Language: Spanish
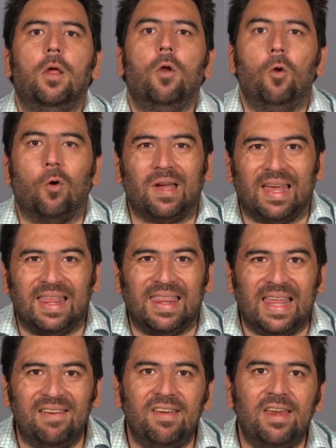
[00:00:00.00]
los que
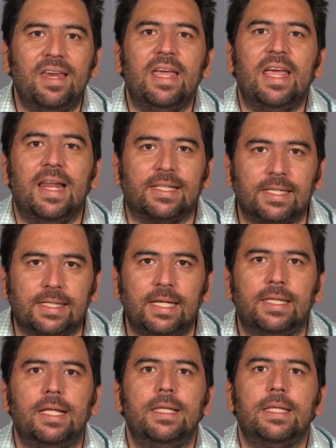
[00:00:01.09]
deben y
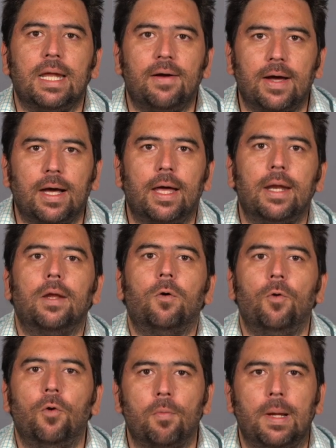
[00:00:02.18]
necesitan trabajar
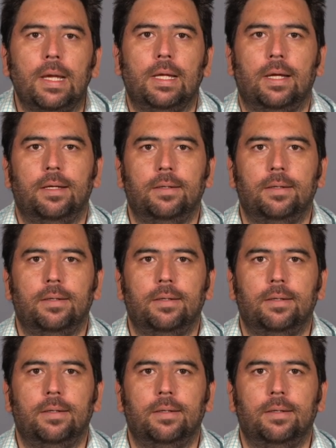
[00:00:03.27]
con normalidad.